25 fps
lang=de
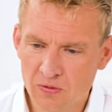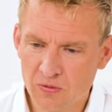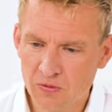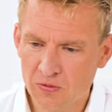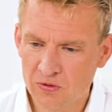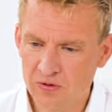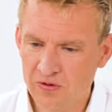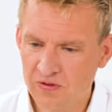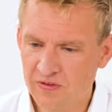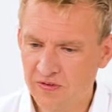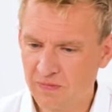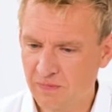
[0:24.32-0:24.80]

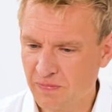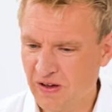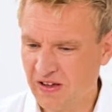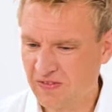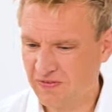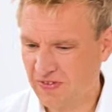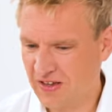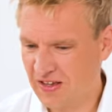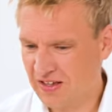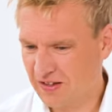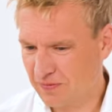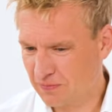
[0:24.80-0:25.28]
Und
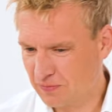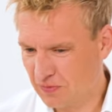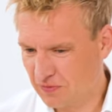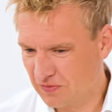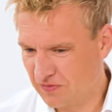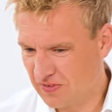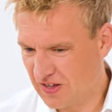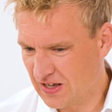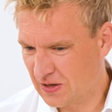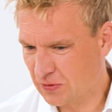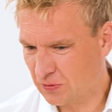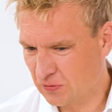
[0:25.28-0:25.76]
bei welchen
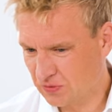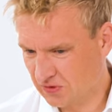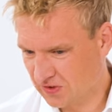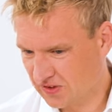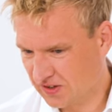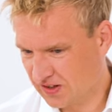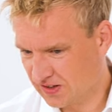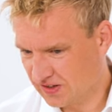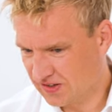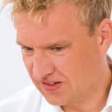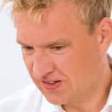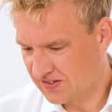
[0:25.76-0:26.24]
Bewegungen
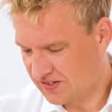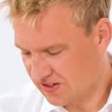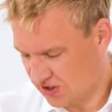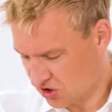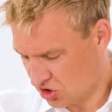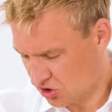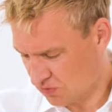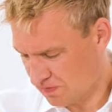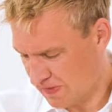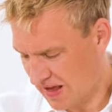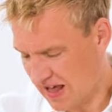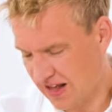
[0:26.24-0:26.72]
tritt dieser
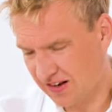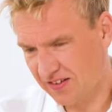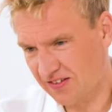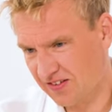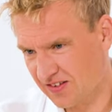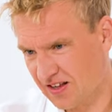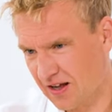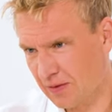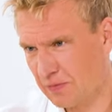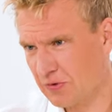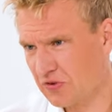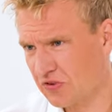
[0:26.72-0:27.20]
Schmerz
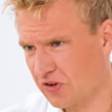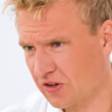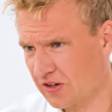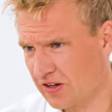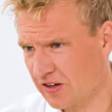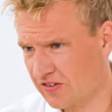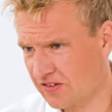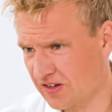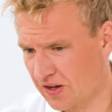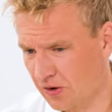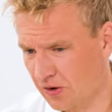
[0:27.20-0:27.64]
da besonders